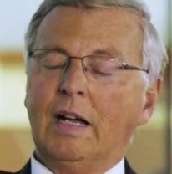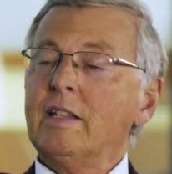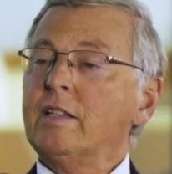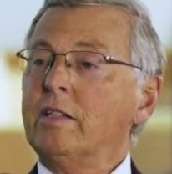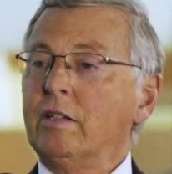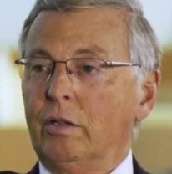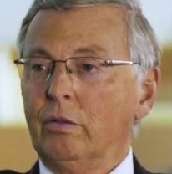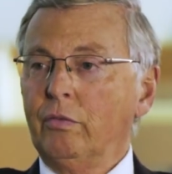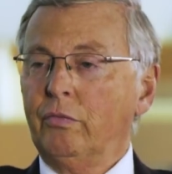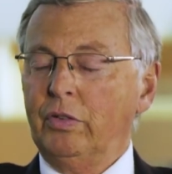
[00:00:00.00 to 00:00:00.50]

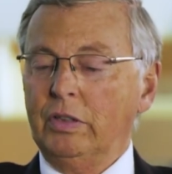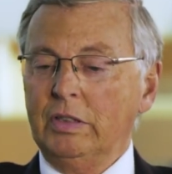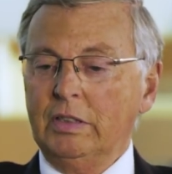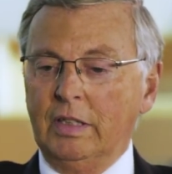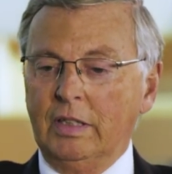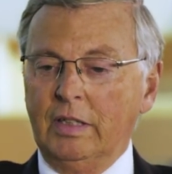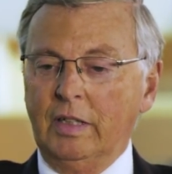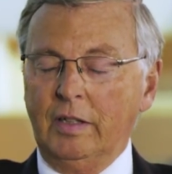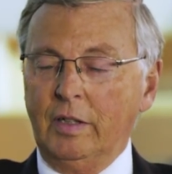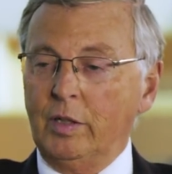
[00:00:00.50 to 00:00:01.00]
einzigen
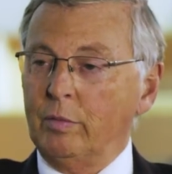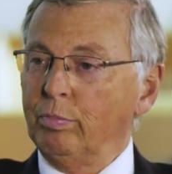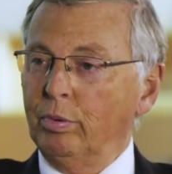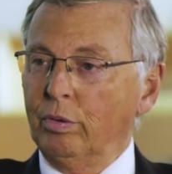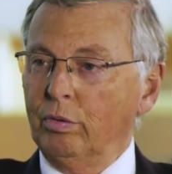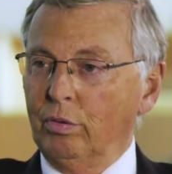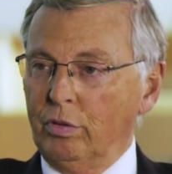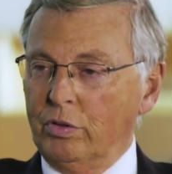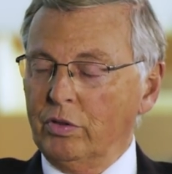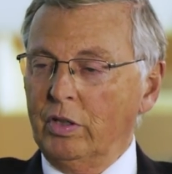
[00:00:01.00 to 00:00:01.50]
Filter, den ich
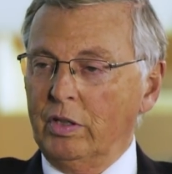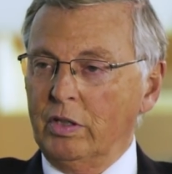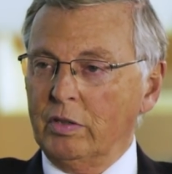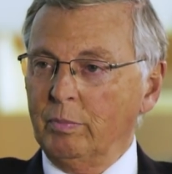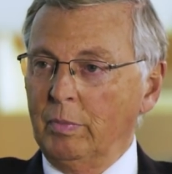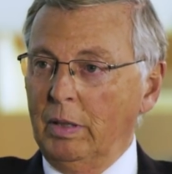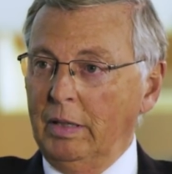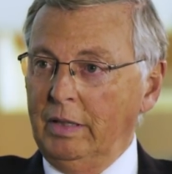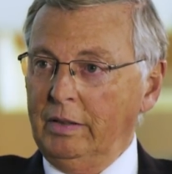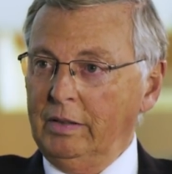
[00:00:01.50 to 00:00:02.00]
benutze,
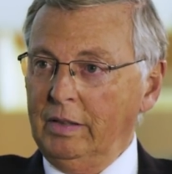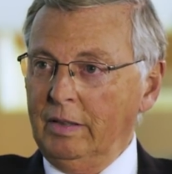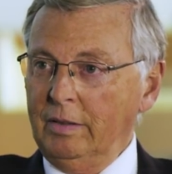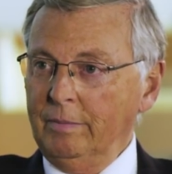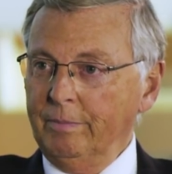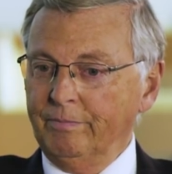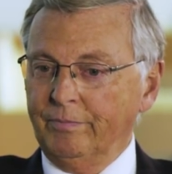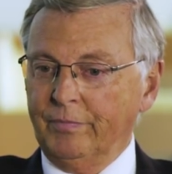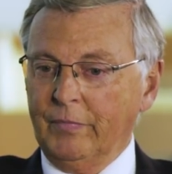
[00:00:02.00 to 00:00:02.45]
ist Melita.